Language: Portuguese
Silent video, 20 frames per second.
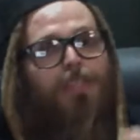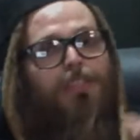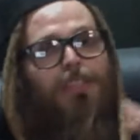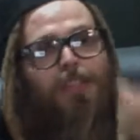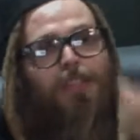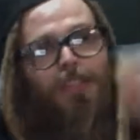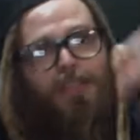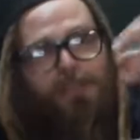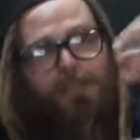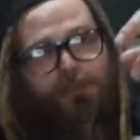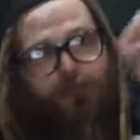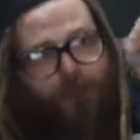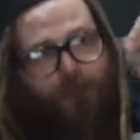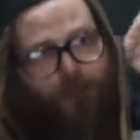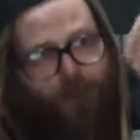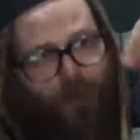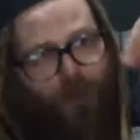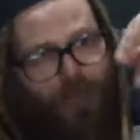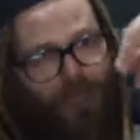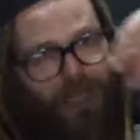tem as
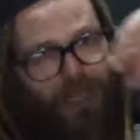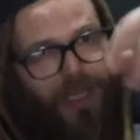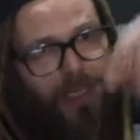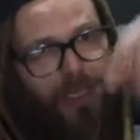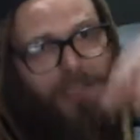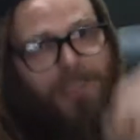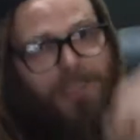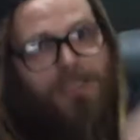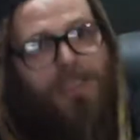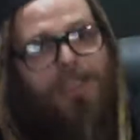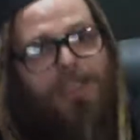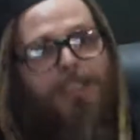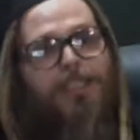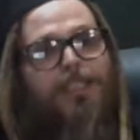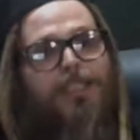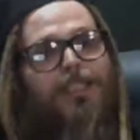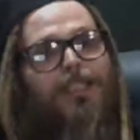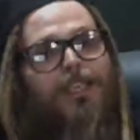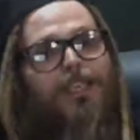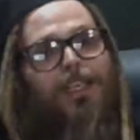
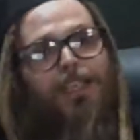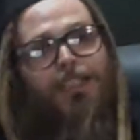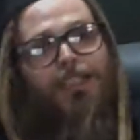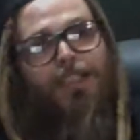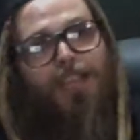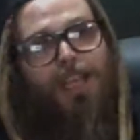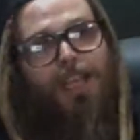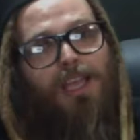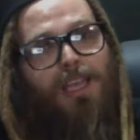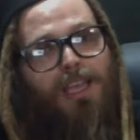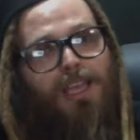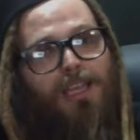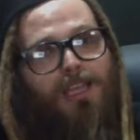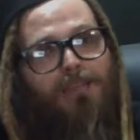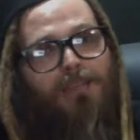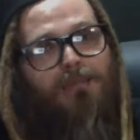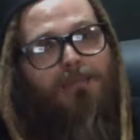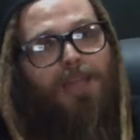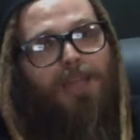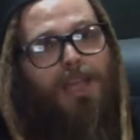borboletas,
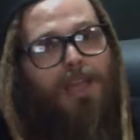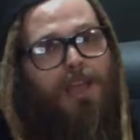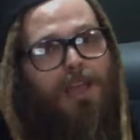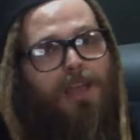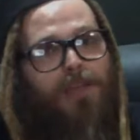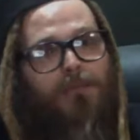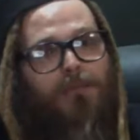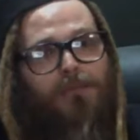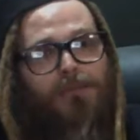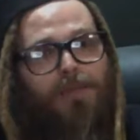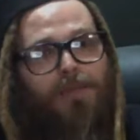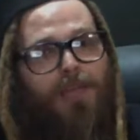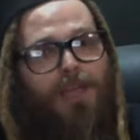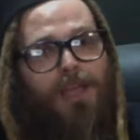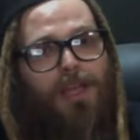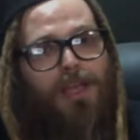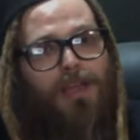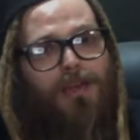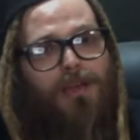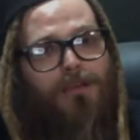tem é,
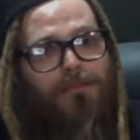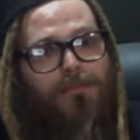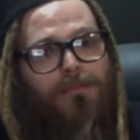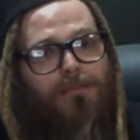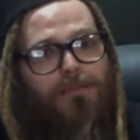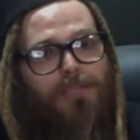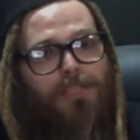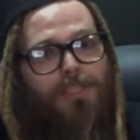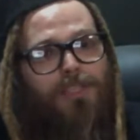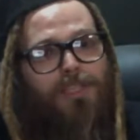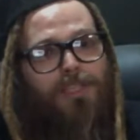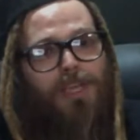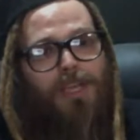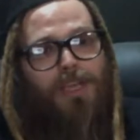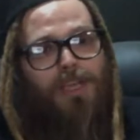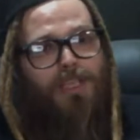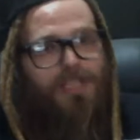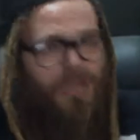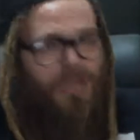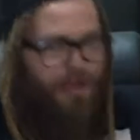é, é
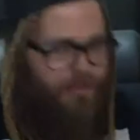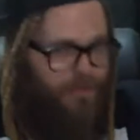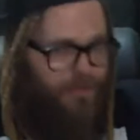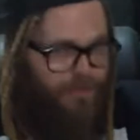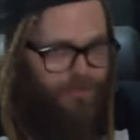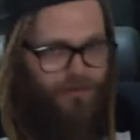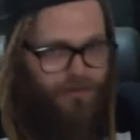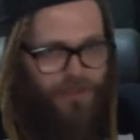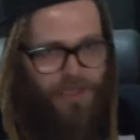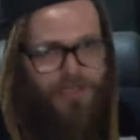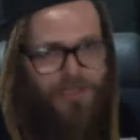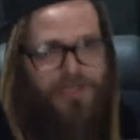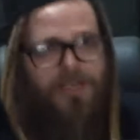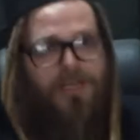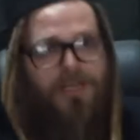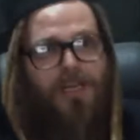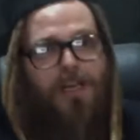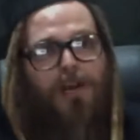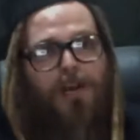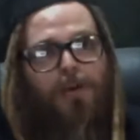chave de
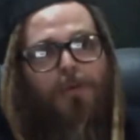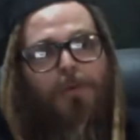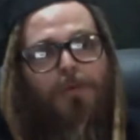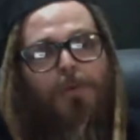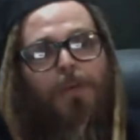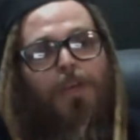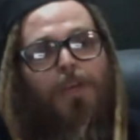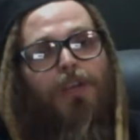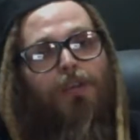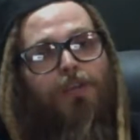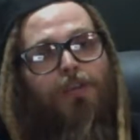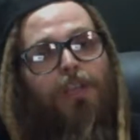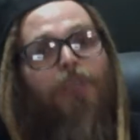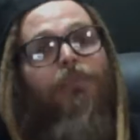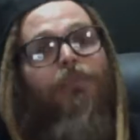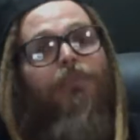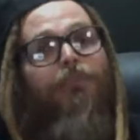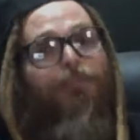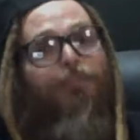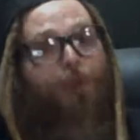afinação, eu
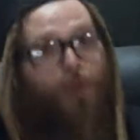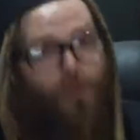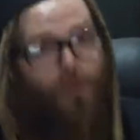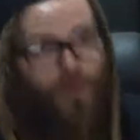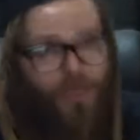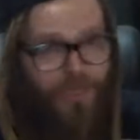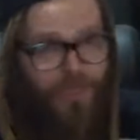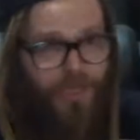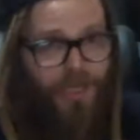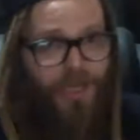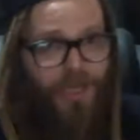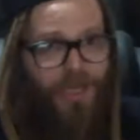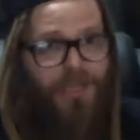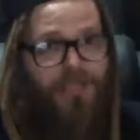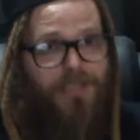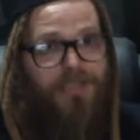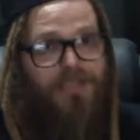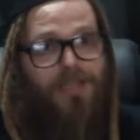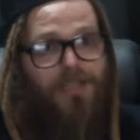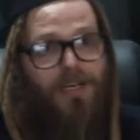tenho fone
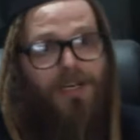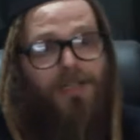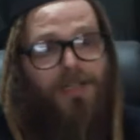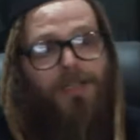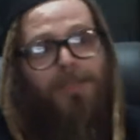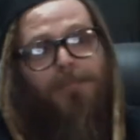extra,